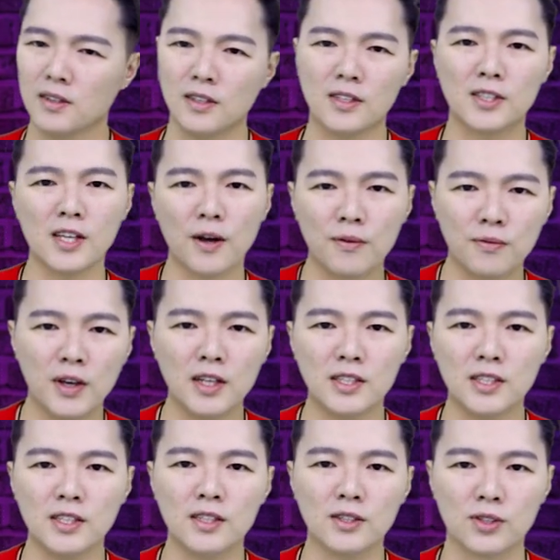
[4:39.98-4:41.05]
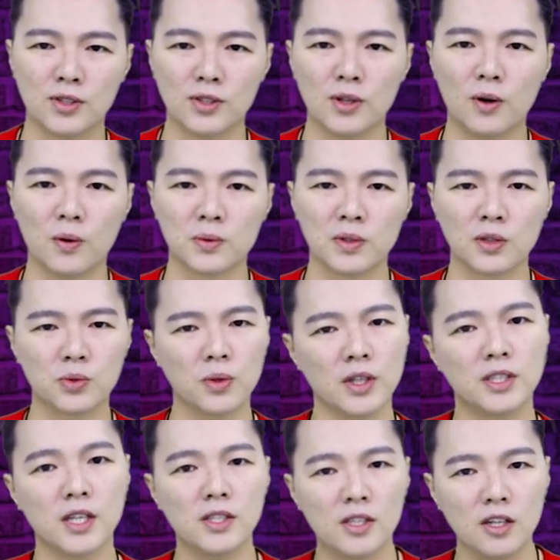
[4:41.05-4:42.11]
你上飞机的时候，他说：“
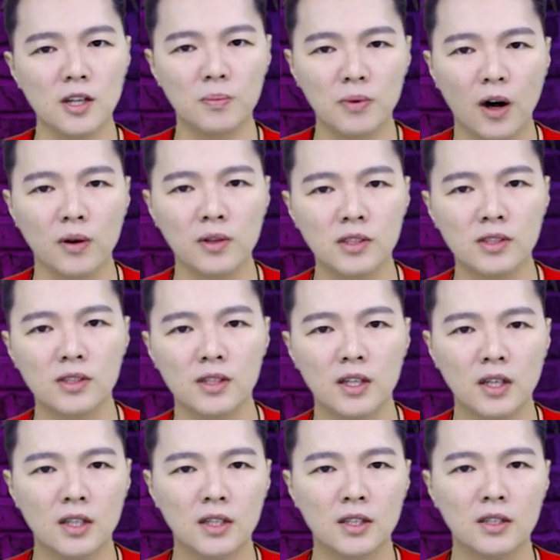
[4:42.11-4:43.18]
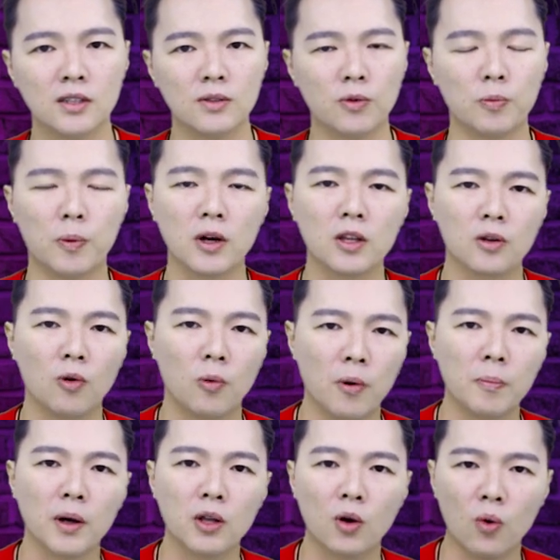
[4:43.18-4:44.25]
哎，先生，你不好意思。”我帮你，我
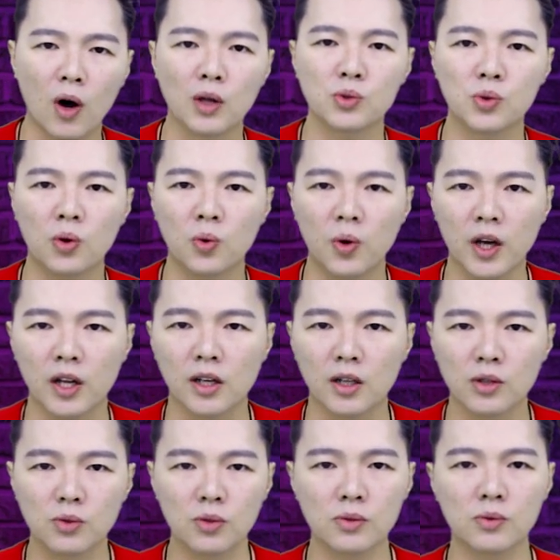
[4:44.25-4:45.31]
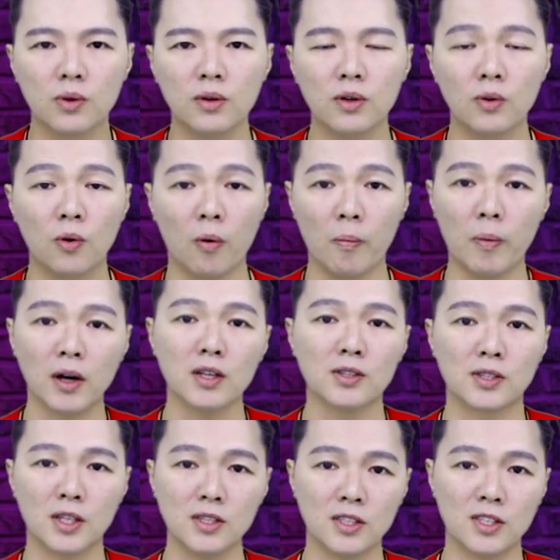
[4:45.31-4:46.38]
们帮你画错位了，所以说我们帮你
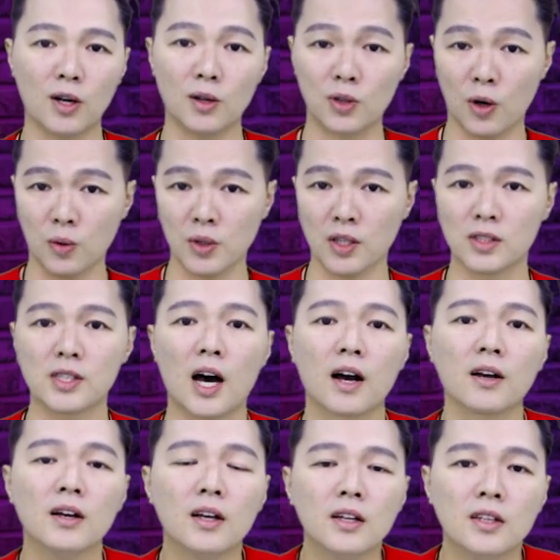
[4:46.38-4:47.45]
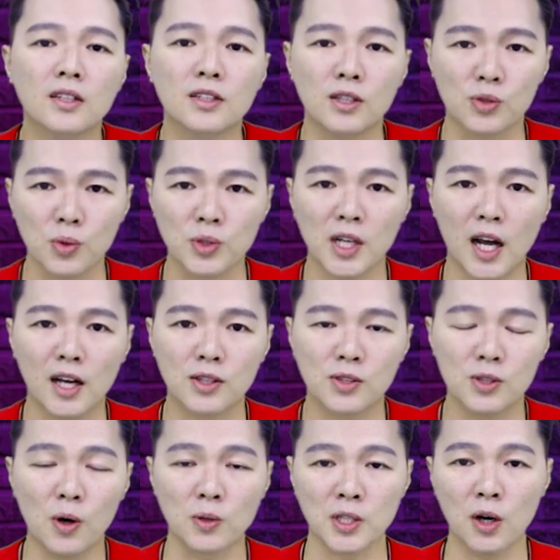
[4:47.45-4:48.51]
升级到了头等舱。你坐下来
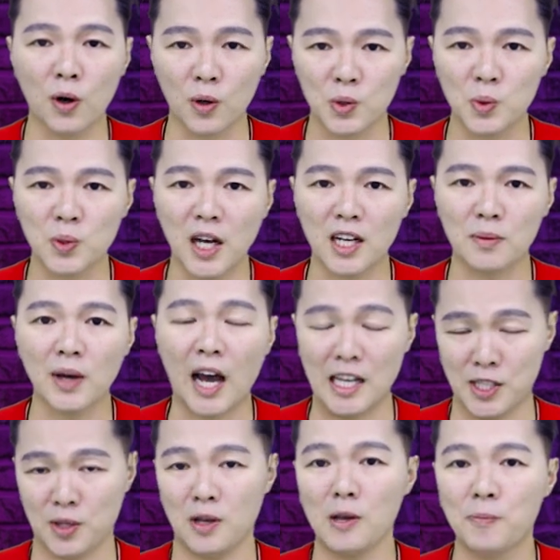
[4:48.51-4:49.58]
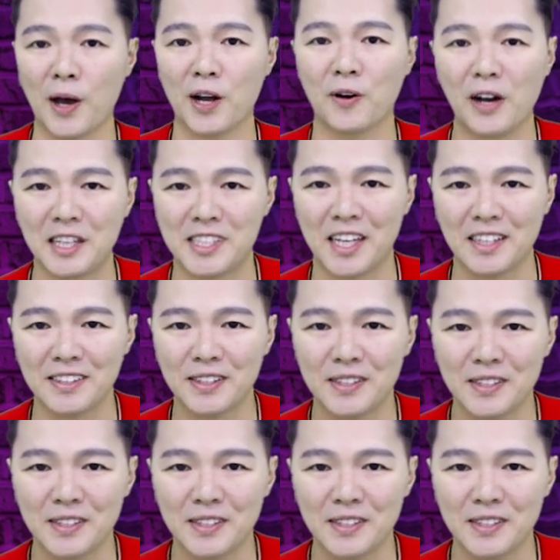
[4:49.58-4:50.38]
之后，在呕吐袋里面还找到一百块钱，